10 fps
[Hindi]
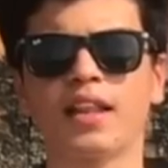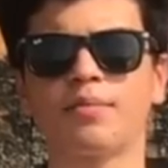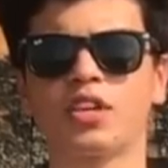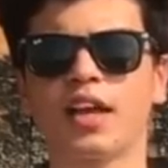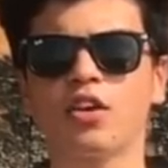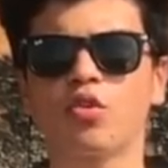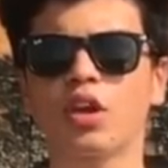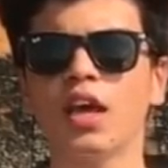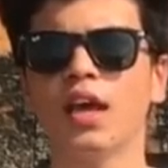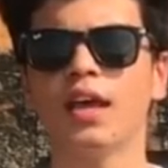बाद आप चलाएं
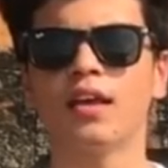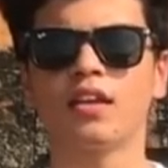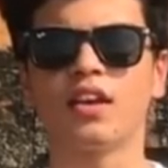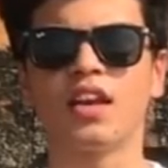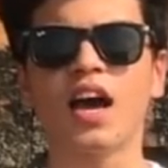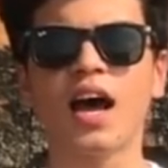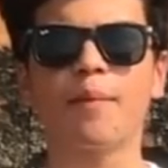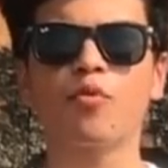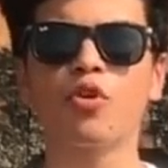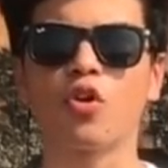क्योंकि ना
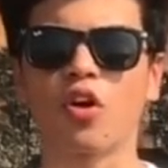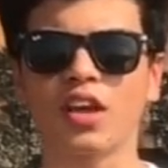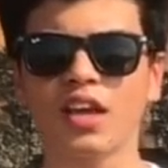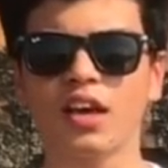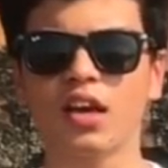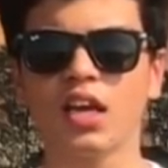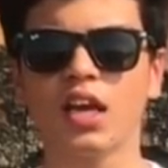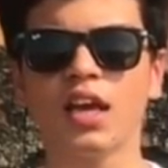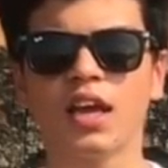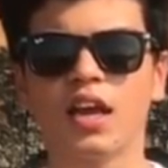आपको नॉकिंग करनी
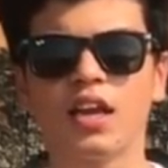है